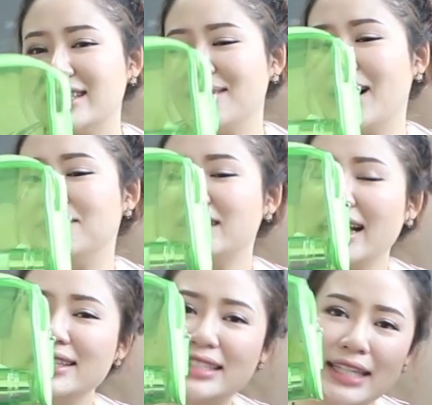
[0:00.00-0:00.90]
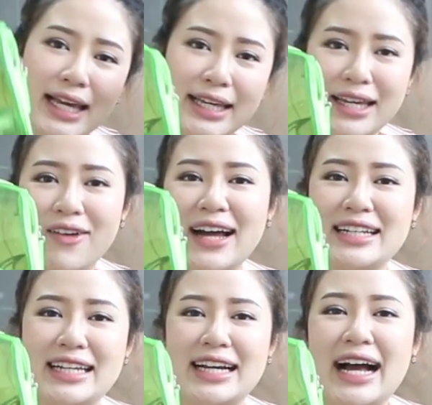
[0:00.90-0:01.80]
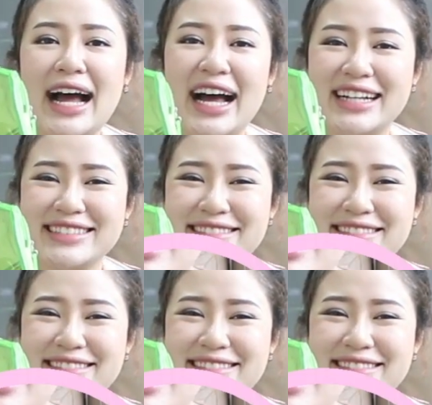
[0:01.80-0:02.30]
สำหรับเซตสีเขียวอันนี้ค่ะ